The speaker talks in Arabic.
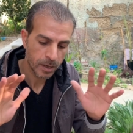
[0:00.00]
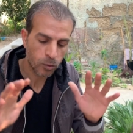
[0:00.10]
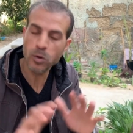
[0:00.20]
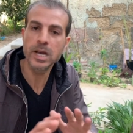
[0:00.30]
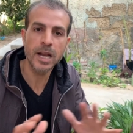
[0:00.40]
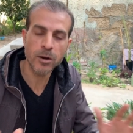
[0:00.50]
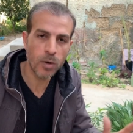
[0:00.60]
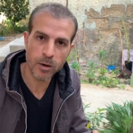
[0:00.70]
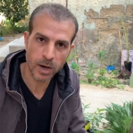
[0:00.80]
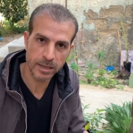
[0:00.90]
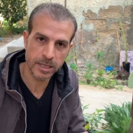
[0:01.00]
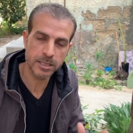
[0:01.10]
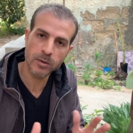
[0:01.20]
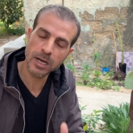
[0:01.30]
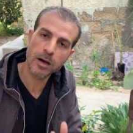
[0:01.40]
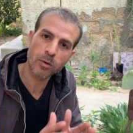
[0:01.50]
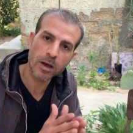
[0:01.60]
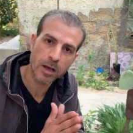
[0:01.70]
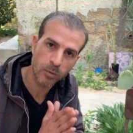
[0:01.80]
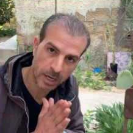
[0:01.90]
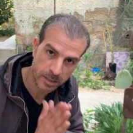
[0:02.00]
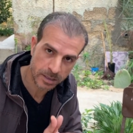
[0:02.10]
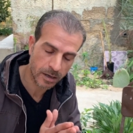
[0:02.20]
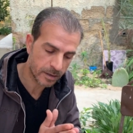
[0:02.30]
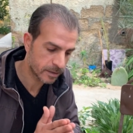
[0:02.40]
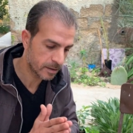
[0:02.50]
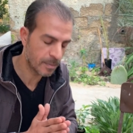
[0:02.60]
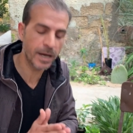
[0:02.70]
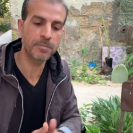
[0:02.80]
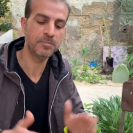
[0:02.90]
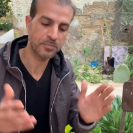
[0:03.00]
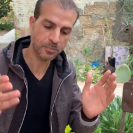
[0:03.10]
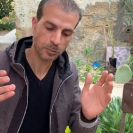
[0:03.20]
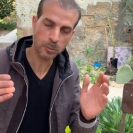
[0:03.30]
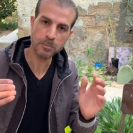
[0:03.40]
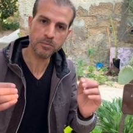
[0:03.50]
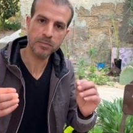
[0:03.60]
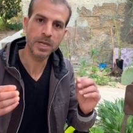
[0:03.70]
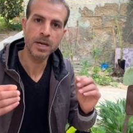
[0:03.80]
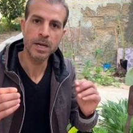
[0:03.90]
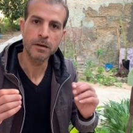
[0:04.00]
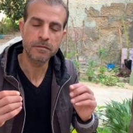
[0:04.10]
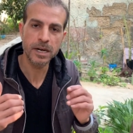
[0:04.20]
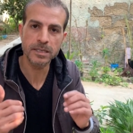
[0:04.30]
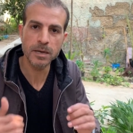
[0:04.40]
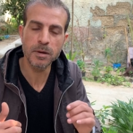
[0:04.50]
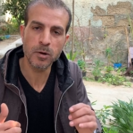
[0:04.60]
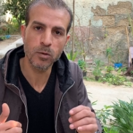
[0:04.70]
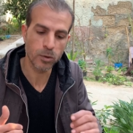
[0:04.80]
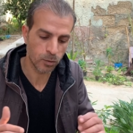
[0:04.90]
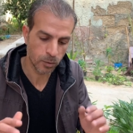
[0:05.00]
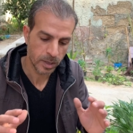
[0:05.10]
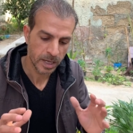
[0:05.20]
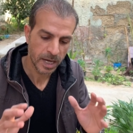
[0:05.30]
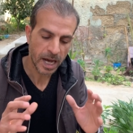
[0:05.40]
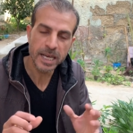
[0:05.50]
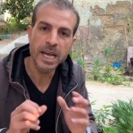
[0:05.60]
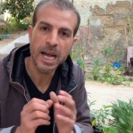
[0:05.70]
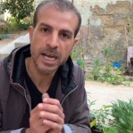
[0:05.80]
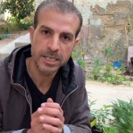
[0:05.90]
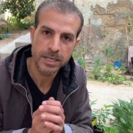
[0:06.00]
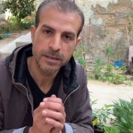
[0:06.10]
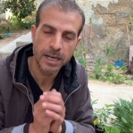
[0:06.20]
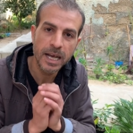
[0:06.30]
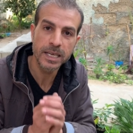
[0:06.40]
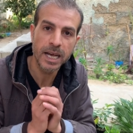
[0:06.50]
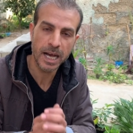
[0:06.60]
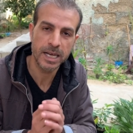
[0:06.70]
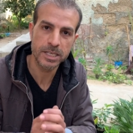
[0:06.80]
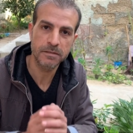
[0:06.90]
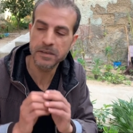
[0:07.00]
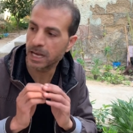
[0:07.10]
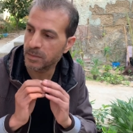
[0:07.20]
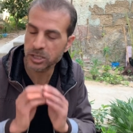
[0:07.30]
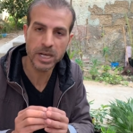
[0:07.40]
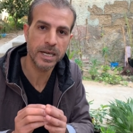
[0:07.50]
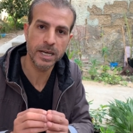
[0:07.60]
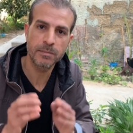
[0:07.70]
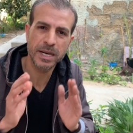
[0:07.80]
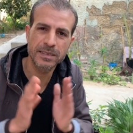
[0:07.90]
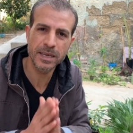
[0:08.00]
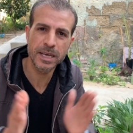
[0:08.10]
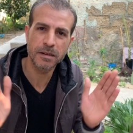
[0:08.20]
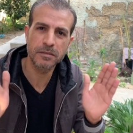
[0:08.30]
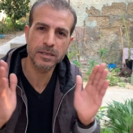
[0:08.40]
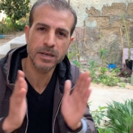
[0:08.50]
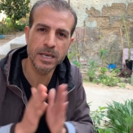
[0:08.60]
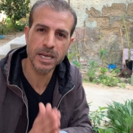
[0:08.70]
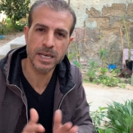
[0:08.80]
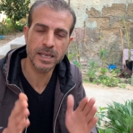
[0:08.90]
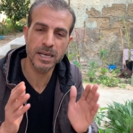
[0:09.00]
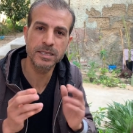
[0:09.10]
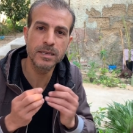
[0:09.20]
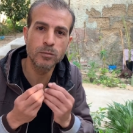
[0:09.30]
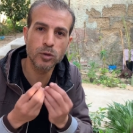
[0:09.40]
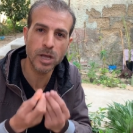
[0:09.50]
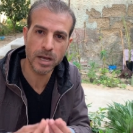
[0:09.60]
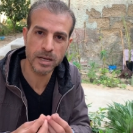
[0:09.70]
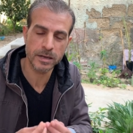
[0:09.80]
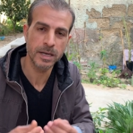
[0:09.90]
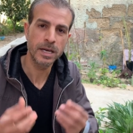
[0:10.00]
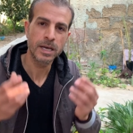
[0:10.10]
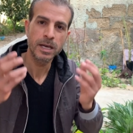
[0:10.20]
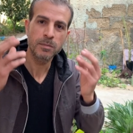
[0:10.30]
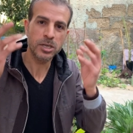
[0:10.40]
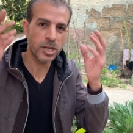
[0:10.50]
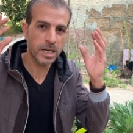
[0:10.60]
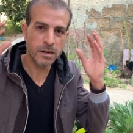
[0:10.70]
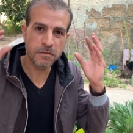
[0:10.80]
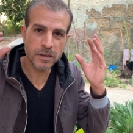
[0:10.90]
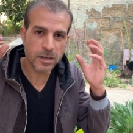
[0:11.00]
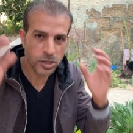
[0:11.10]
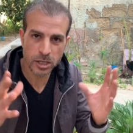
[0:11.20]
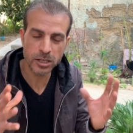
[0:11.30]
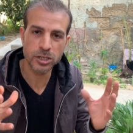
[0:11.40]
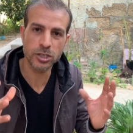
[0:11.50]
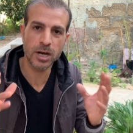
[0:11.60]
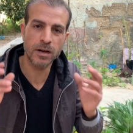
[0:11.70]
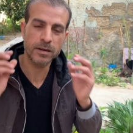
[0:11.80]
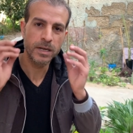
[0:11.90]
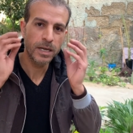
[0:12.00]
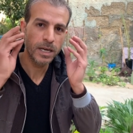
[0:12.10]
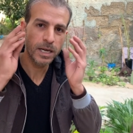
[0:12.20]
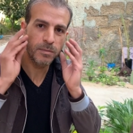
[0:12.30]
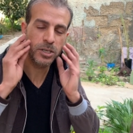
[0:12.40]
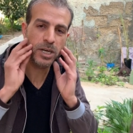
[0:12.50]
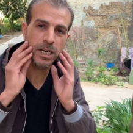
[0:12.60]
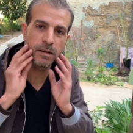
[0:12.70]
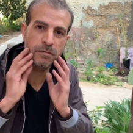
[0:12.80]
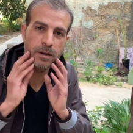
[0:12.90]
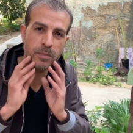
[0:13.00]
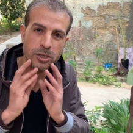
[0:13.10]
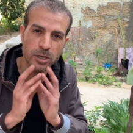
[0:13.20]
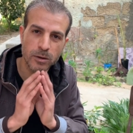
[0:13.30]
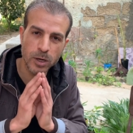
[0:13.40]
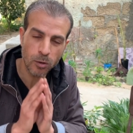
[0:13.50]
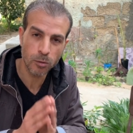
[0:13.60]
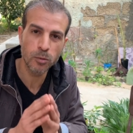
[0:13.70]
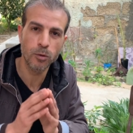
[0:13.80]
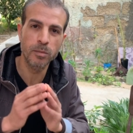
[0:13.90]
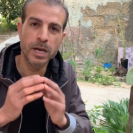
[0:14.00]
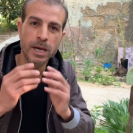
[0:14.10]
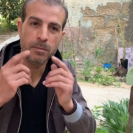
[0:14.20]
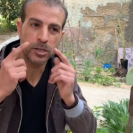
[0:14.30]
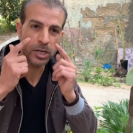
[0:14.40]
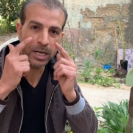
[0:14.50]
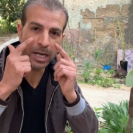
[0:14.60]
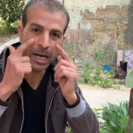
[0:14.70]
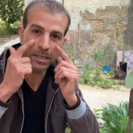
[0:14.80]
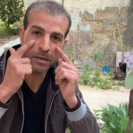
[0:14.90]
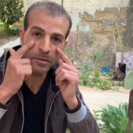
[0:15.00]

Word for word: كل الانواع واحده سواء الاوراق او الازهار تمام فزي ما بقول لكم اي حاجه اي حاجه فيها مشاكل بكتيريا فطريات عايزين مطهر مشاكل في قشره الشعر آه، مشاكل في البشرة والحبوب مشاكل حتى في